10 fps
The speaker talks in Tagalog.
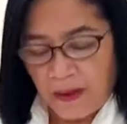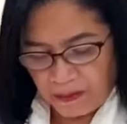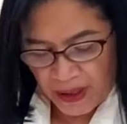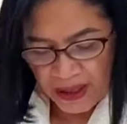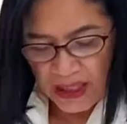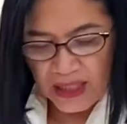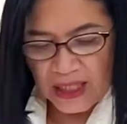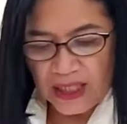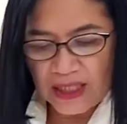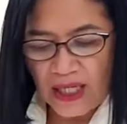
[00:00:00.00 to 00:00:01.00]
Ang
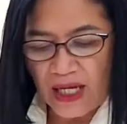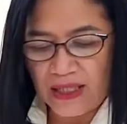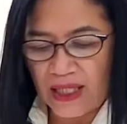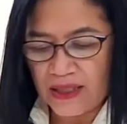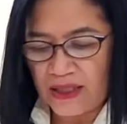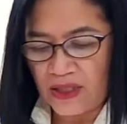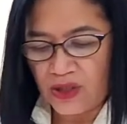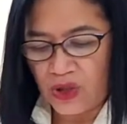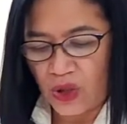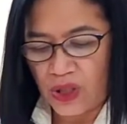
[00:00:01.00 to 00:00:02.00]
pagiging anak
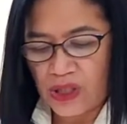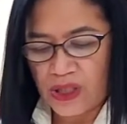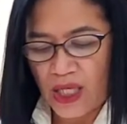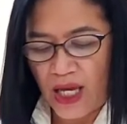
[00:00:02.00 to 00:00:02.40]
ng Diyos